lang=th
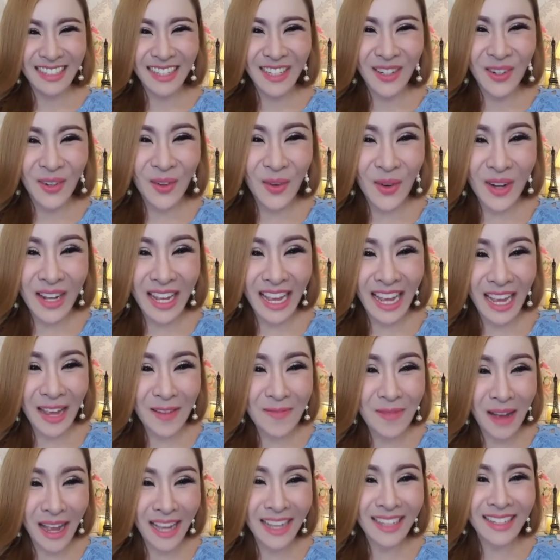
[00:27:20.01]
โอเค
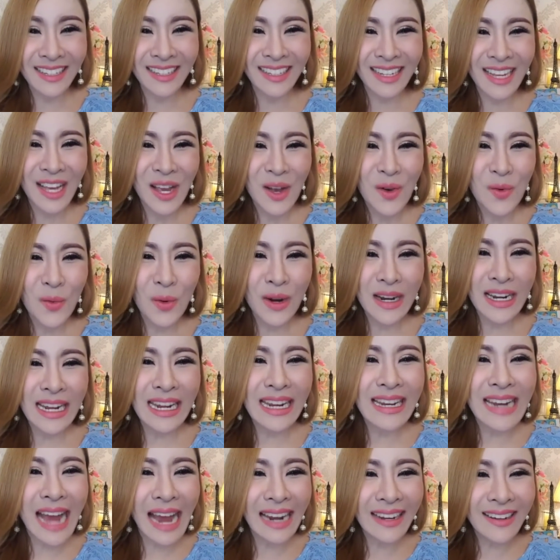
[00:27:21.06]
ไหมวัน
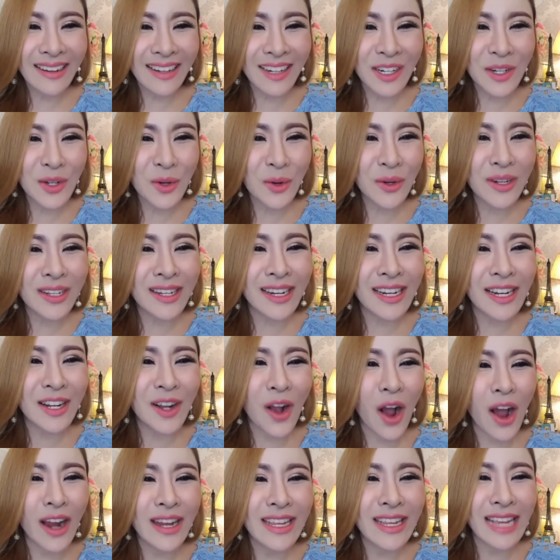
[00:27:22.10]
นี้นัดดึงดูดเงิน
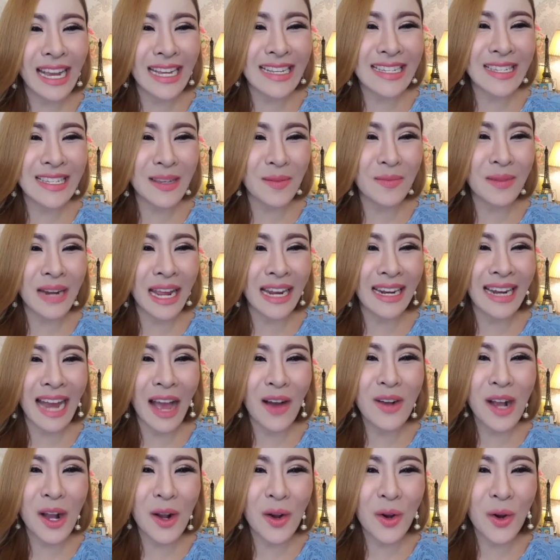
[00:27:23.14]
ก้อนใหญ่สำเร็จแล้ว
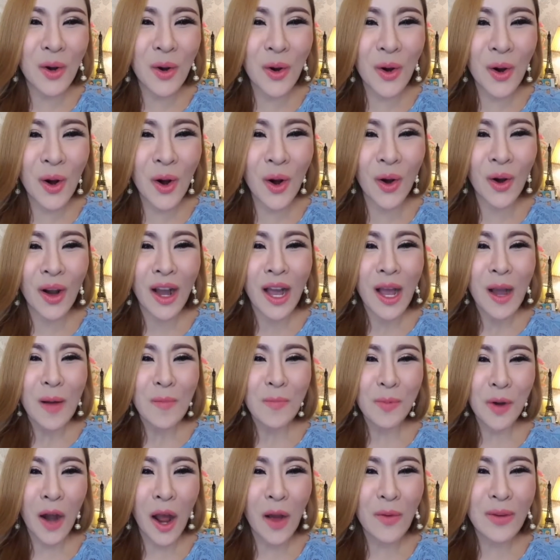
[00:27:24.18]
ค่ะครู
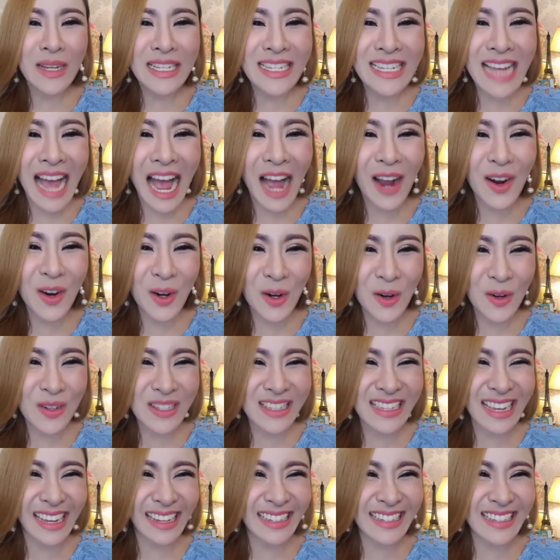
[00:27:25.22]
เพราะวิชาครู
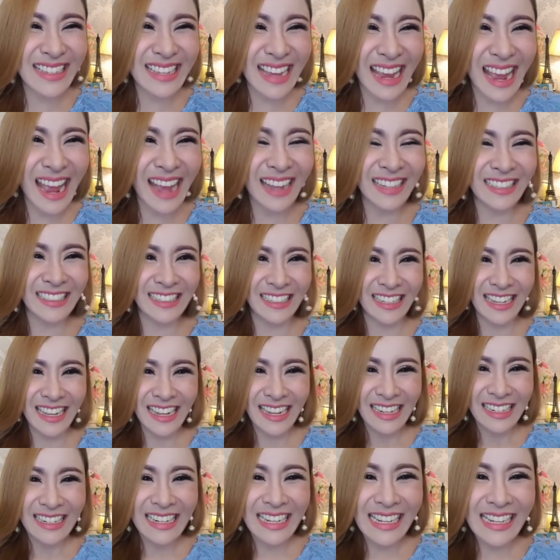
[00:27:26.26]
จริ
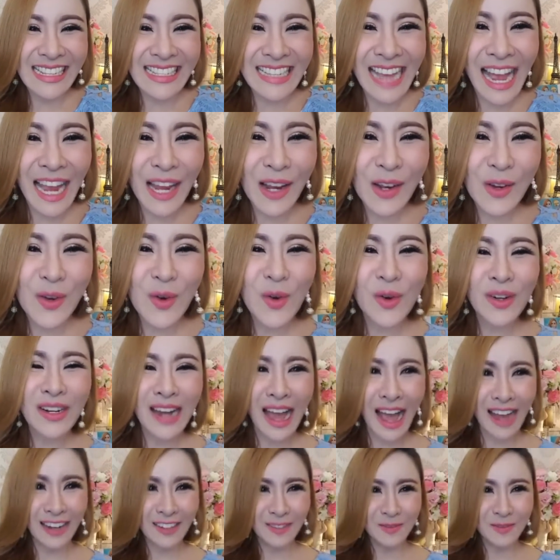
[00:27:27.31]
งๆดีใจลูกนัด